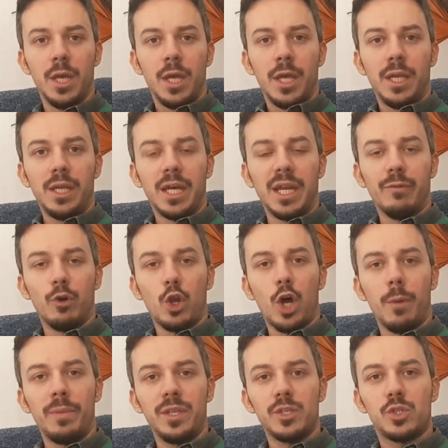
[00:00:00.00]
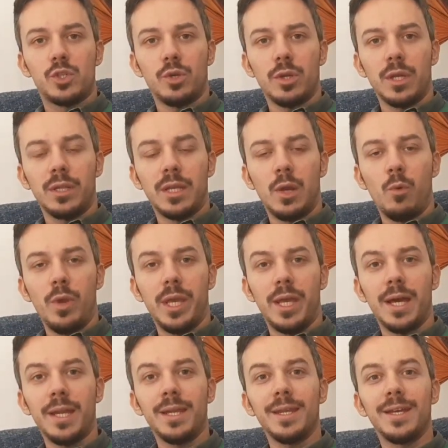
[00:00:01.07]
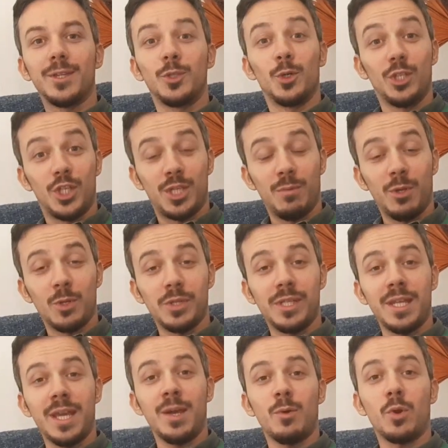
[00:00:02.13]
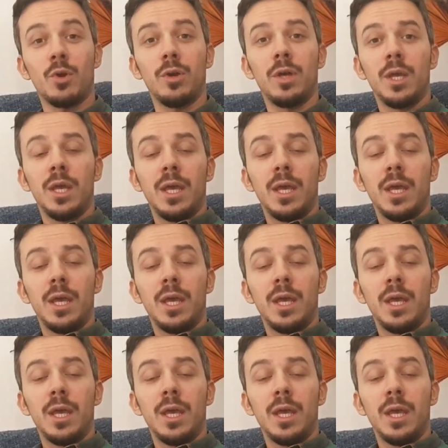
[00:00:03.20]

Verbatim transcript: in arrivo Robinson dal Wigan, 12 milioni di euro,